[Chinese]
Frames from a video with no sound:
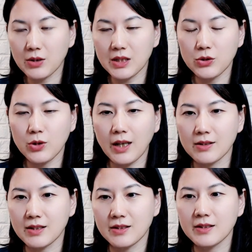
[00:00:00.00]
是邱老
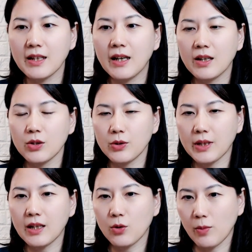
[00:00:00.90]
师，又
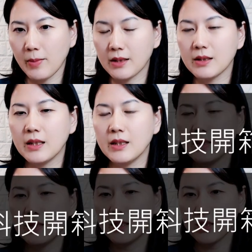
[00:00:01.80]
到了我们
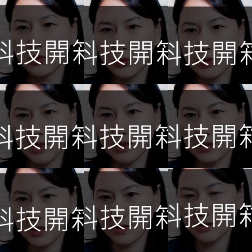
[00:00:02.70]
资讯科
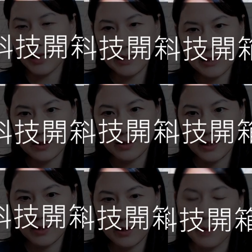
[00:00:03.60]
技开箱时
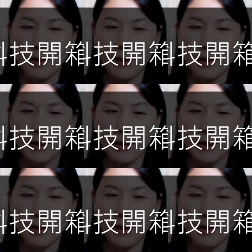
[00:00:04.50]
间，好不